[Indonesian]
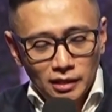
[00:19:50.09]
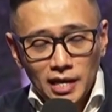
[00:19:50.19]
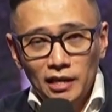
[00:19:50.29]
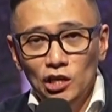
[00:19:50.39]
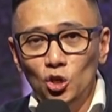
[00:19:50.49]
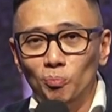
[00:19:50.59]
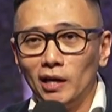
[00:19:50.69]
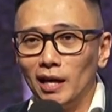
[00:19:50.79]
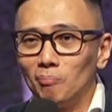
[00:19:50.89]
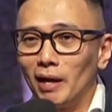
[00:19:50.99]
dan hidup
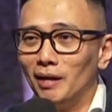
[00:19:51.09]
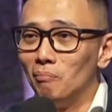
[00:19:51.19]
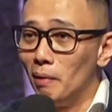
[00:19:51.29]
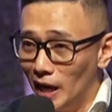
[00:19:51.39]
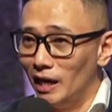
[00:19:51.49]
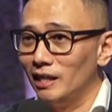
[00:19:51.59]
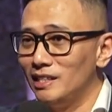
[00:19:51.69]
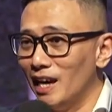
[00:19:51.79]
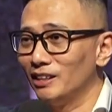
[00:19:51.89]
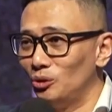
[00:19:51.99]
dengan plan
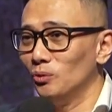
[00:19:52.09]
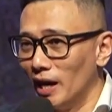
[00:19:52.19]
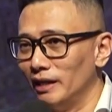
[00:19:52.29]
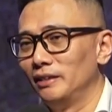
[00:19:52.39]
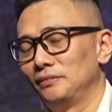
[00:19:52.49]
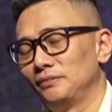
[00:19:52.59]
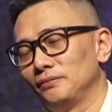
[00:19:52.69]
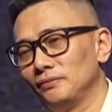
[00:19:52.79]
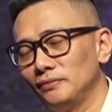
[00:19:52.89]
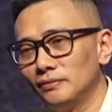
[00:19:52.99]
B-nya Tuhan
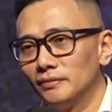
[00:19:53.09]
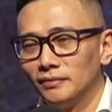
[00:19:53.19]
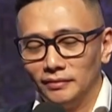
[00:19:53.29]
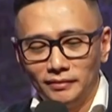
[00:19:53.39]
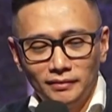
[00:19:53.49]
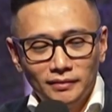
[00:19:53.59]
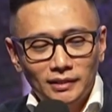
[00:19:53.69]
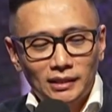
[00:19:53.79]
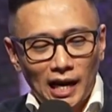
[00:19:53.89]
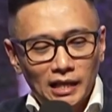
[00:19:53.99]

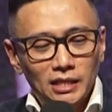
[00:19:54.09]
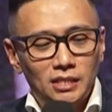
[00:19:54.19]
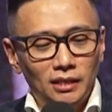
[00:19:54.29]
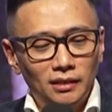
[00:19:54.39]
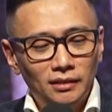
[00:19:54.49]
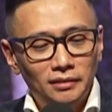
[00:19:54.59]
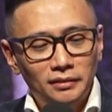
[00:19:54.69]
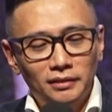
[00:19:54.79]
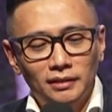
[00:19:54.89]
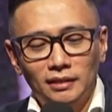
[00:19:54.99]
tragis sih.
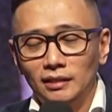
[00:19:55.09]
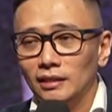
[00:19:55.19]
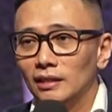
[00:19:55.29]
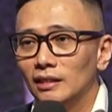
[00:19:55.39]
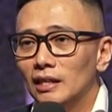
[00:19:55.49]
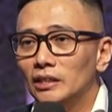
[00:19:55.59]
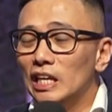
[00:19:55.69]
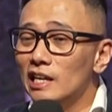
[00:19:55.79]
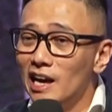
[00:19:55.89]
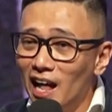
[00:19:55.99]

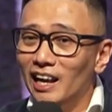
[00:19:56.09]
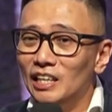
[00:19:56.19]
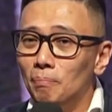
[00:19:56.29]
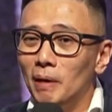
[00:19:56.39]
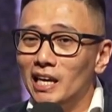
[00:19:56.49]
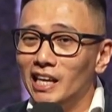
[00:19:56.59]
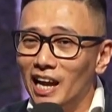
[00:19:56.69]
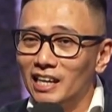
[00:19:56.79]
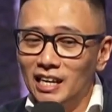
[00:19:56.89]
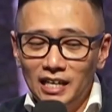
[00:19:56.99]
Tinggal di
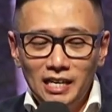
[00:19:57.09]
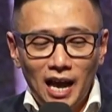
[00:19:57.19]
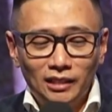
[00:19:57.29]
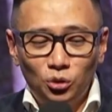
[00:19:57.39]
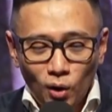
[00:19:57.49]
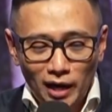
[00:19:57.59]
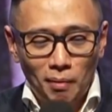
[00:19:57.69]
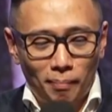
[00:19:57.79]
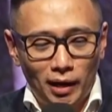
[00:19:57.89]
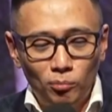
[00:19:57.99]
pinggiran kehendak Tuhan
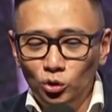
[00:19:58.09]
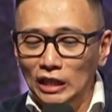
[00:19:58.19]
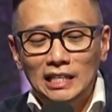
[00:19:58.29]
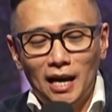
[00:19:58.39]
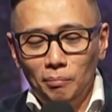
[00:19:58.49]
Bapak Ibu, tidak